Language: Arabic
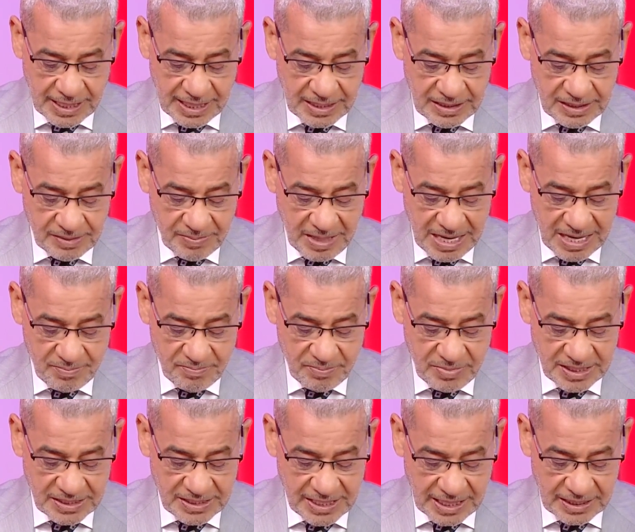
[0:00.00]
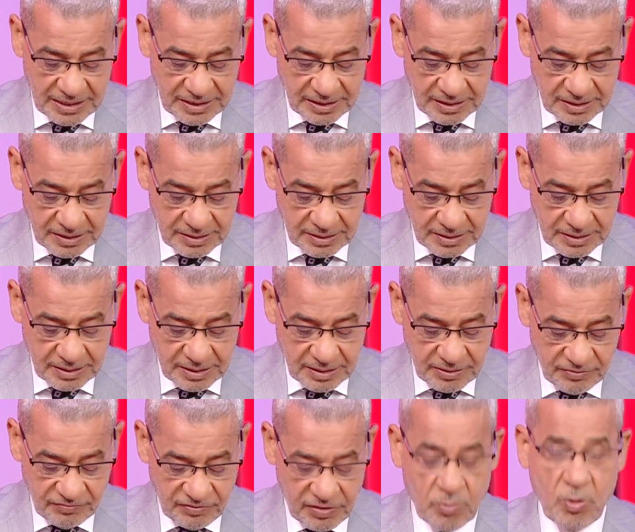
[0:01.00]
علي محمد علي
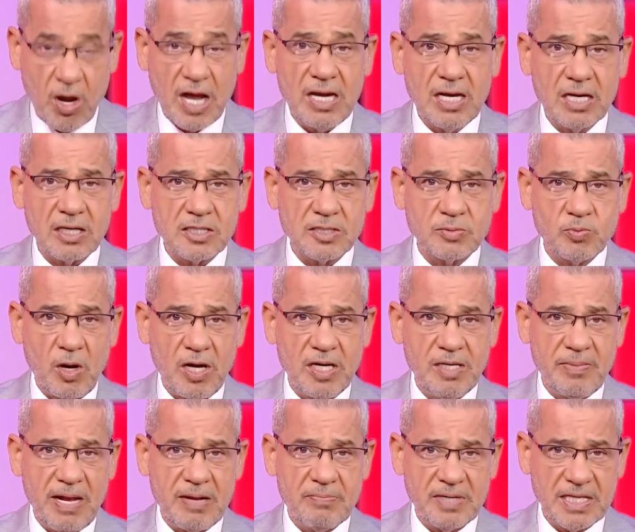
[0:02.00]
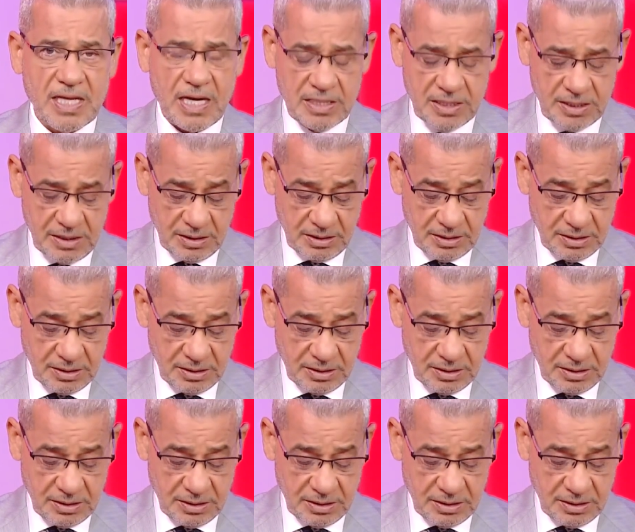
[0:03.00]
في معلق اسمه علي محمد علي